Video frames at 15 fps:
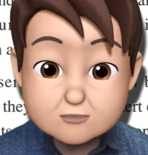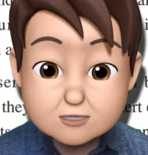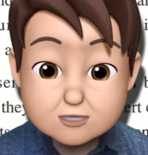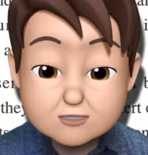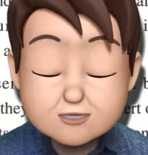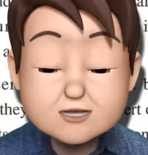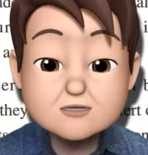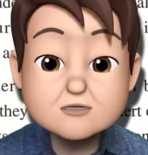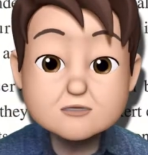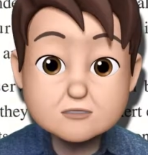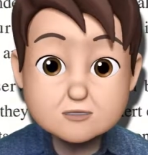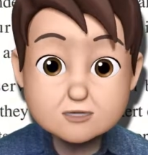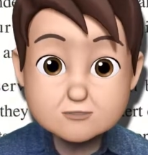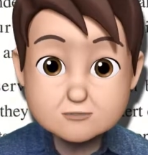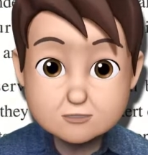이 글에
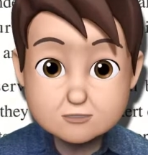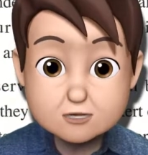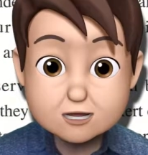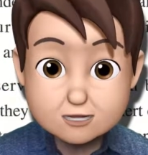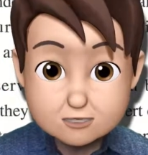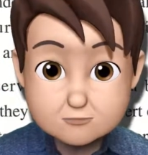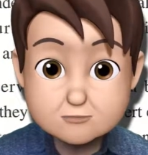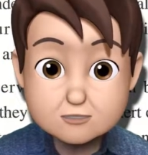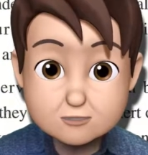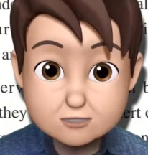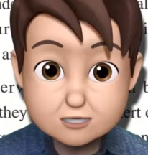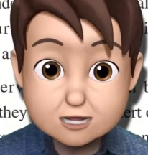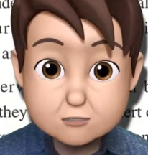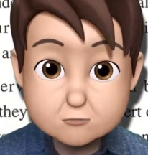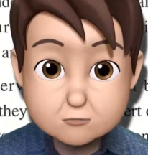있어서의 어떤 핵심적인
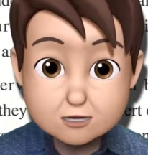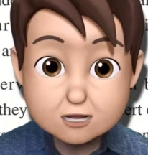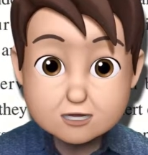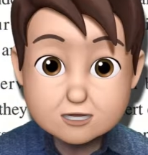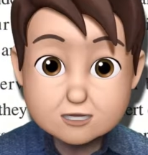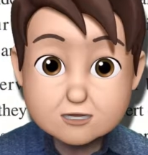내용이야.